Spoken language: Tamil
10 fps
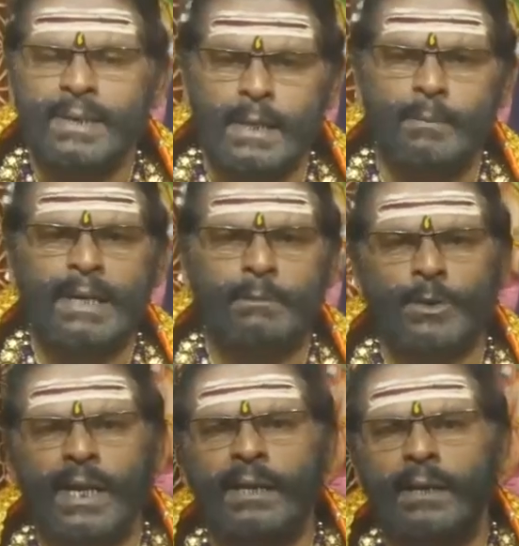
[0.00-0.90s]
பிரதமை
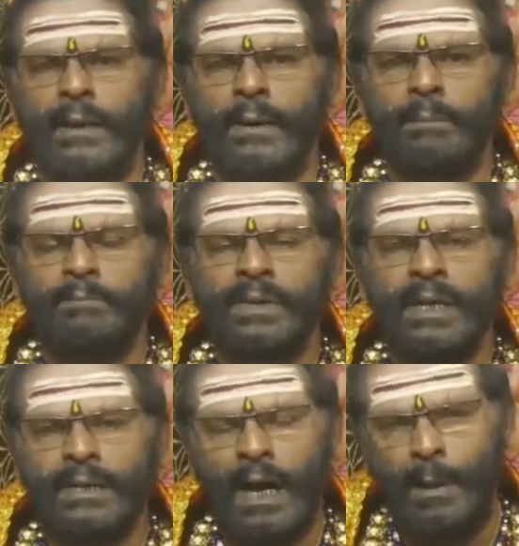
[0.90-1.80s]
முதல்
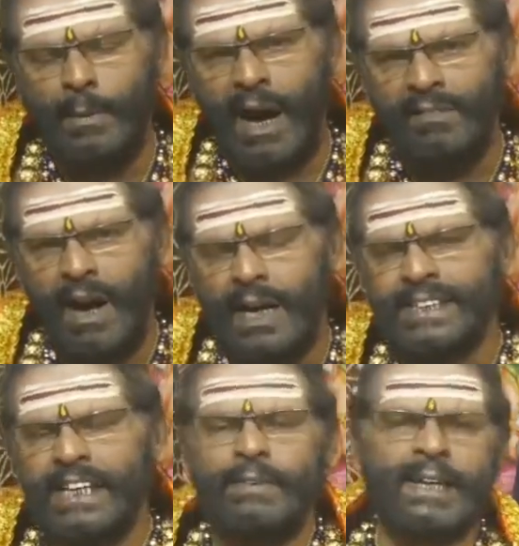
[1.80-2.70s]
இந்த
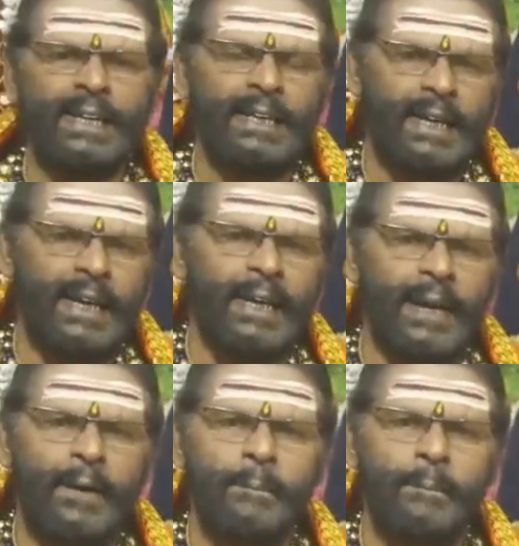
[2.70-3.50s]
அமாவாசை வரையிலே